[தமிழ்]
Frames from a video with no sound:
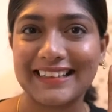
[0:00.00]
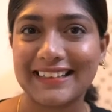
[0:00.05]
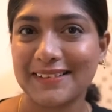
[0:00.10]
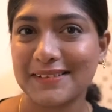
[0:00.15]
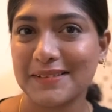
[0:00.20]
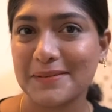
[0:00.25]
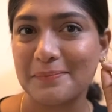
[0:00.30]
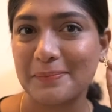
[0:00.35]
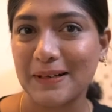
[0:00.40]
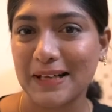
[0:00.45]

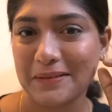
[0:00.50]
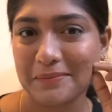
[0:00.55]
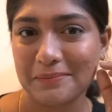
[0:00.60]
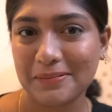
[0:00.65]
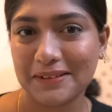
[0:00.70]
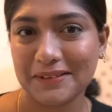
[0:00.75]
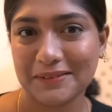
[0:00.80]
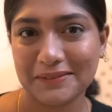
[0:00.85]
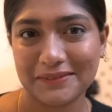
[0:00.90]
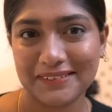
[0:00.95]
அதாவது ப்ளக்
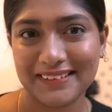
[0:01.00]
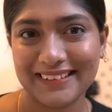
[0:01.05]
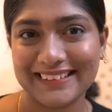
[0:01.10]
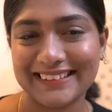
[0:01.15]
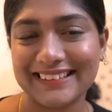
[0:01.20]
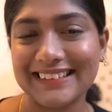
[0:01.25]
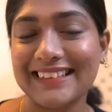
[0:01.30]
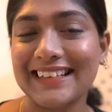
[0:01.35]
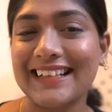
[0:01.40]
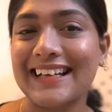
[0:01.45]

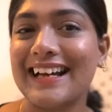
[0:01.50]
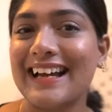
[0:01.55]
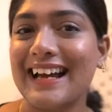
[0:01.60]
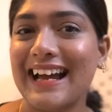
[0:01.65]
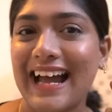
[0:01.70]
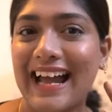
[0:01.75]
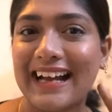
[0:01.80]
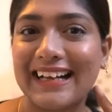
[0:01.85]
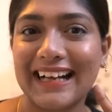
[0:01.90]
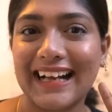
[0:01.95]
பண்ணக்கூடாது
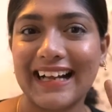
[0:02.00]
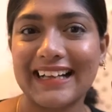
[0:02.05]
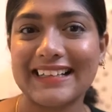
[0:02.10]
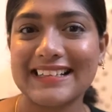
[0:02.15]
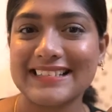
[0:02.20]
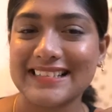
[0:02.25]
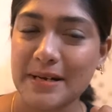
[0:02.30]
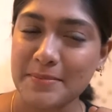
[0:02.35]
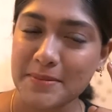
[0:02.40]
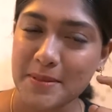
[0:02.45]
அண்ட் அட்
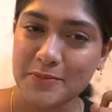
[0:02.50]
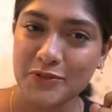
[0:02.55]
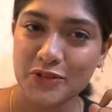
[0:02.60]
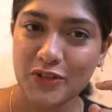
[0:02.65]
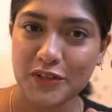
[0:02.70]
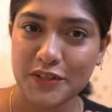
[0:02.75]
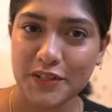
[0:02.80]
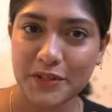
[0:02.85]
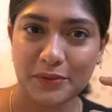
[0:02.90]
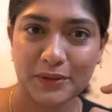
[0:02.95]
த சேம் டைம்
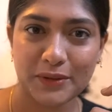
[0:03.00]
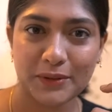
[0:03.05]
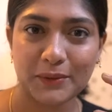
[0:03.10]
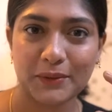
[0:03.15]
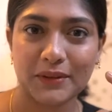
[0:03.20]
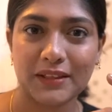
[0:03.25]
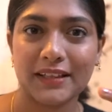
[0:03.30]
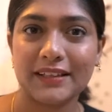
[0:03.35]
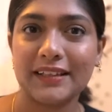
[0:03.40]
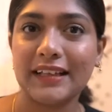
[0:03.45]
சுரண்டி
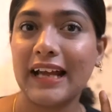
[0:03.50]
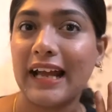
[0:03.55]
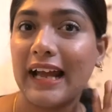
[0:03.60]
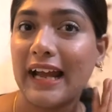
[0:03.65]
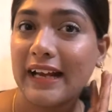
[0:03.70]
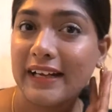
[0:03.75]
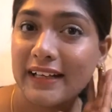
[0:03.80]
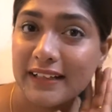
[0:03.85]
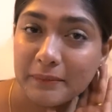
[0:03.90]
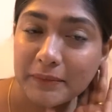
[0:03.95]
விடக்கூடாது
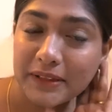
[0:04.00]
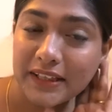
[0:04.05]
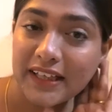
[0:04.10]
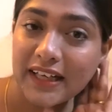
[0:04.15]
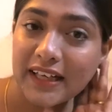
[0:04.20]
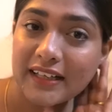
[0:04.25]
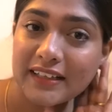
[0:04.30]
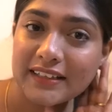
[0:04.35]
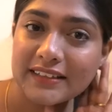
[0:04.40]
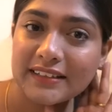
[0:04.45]
அண்ட் இப்படி
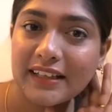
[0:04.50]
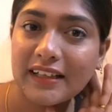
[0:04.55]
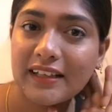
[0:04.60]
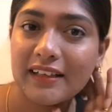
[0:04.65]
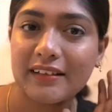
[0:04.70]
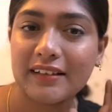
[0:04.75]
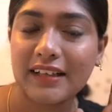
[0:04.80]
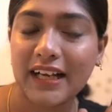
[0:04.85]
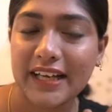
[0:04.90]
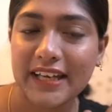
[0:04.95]
கண்ணத்தை
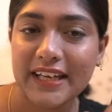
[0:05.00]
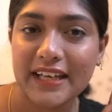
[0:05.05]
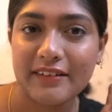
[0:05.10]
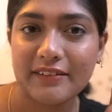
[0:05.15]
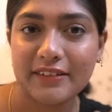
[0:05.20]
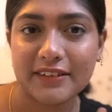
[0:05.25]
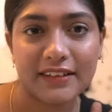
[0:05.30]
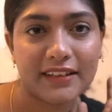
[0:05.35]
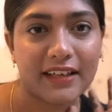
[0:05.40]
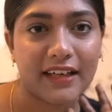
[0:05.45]
கையை
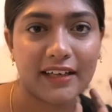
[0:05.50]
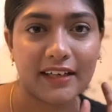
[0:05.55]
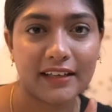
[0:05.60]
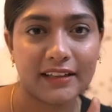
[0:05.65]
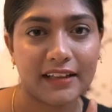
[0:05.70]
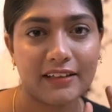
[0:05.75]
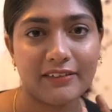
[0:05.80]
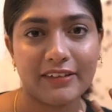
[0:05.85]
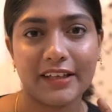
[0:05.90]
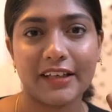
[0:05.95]
வந்து
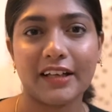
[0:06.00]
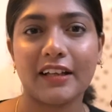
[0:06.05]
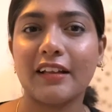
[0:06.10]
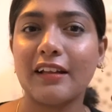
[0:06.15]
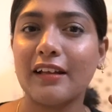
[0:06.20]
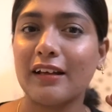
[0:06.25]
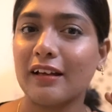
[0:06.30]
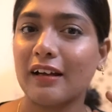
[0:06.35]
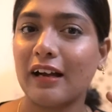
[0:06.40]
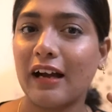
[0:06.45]
கன்னத்தில்
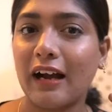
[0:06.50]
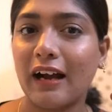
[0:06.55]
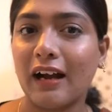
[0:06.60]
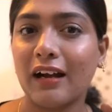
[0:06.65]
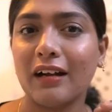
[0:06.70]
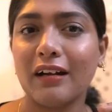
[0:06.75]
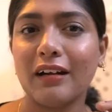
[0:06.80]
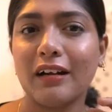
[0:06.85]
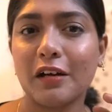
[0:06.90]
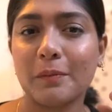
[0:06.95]
வைக்கிறத
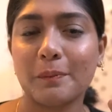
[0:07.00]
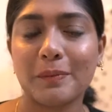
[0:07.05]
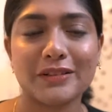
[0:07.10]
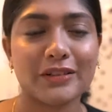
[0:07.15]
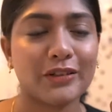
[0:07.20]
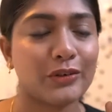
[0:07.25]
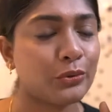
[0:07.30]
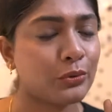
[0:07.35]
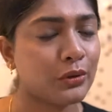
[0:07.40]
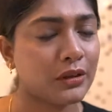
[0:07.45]
ஹண்ட்ரட்
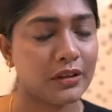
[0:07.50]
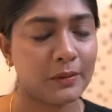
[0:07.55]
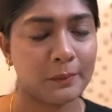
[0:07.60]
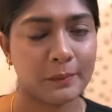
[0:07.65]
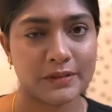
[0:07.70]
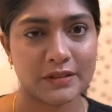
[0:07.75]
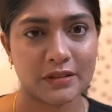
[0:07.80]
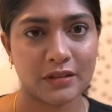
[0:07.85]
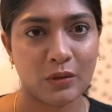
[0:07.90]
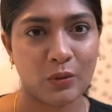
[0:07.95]
பர்சன்ட் டூ ஹண்ட்ரட்
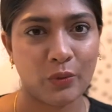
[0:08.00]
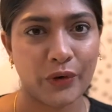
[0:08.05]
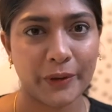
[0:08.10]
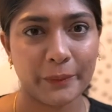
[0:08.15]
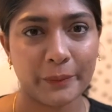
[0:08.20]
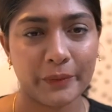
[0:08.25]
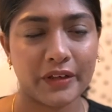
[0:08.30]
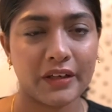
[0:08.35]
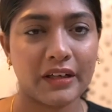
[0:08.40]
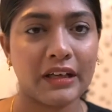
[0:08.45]
பர்சன்ட்
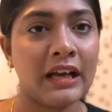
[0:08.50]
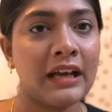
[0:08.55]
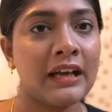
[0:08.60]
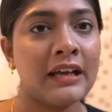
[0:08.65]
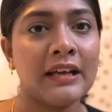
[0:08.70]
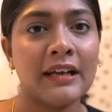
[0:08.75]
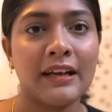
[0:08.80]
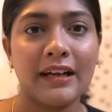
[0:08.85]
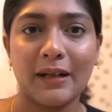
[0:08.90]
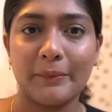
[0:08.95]
அவாய்ட் பண்ணுங்கள்
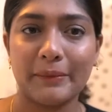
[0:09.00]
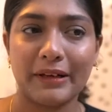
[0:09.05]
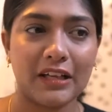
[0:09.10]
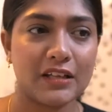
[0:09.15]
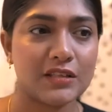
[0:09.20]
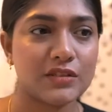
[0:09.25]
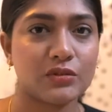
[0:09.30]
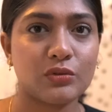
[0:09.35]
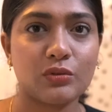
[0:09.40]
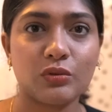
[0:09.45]
நம்ம
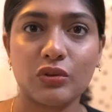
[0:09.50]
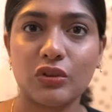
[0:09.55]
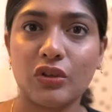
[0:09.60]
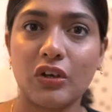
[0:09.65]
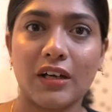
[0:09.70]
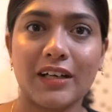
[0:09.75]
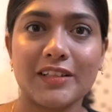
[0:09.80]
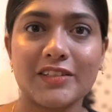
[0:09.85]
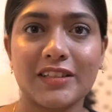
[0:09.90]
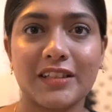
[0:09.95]
எல்லாரும் ஸ்கூல்
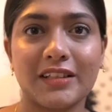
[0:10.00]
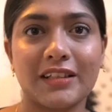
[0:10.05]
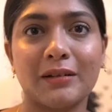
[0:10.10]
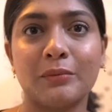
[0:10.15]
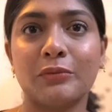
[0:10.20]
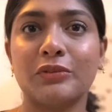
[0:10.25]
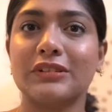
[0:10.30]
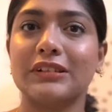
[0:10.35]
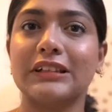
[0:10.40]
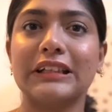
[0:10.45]
காலேஜில்
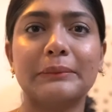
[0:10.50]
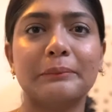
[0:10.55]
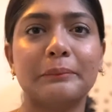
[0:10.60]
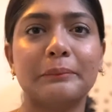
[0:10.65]
இருக்கும்போது